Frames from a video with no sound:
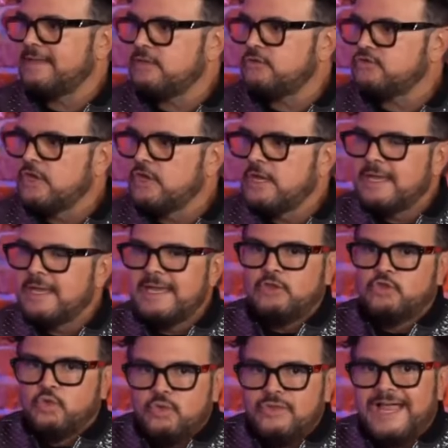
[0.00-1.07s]
el
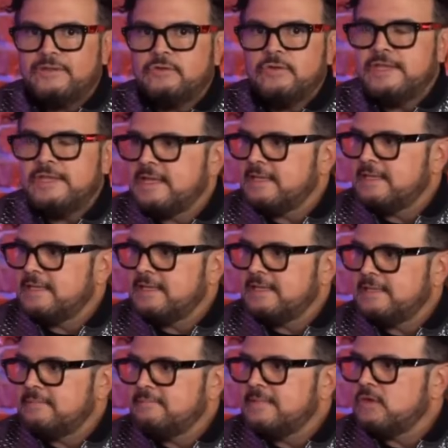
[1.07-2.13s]
cantautor dijo, nunca
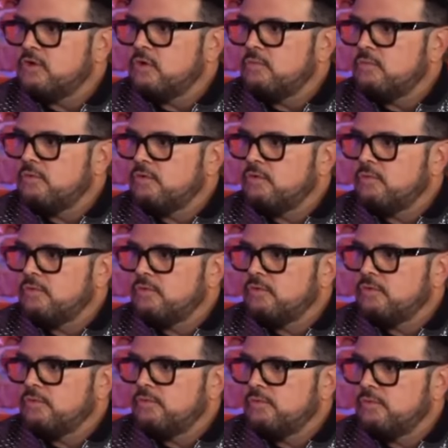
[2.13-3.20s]
pisé un juzgado,
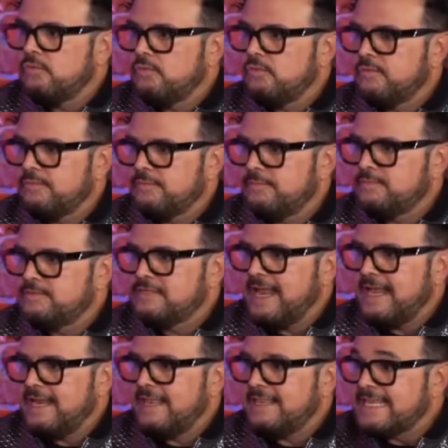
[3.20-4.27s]
no hubo una
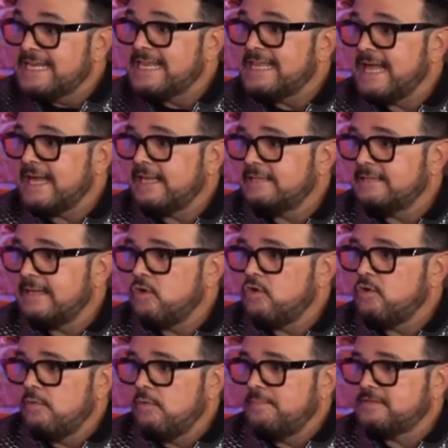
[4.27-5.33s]
acusación real.
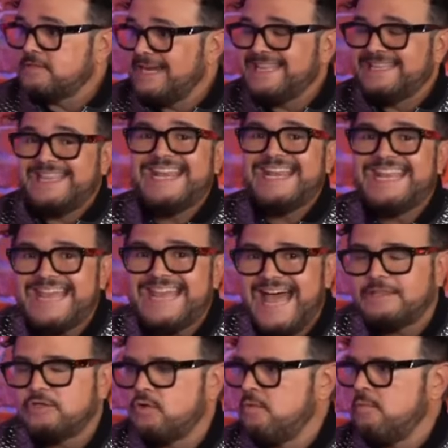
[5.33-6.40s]
Yo creo que
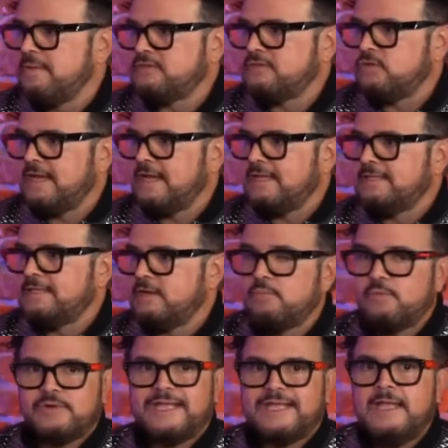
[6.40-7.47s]
el público mexicano
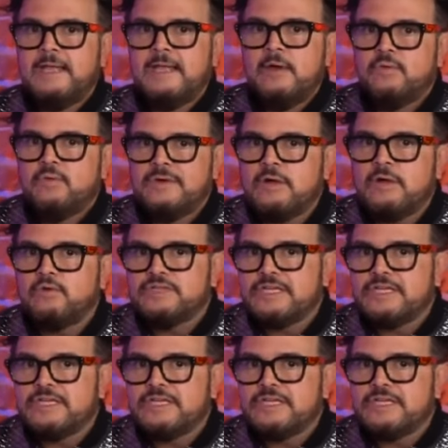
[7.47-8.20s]
no se la compró,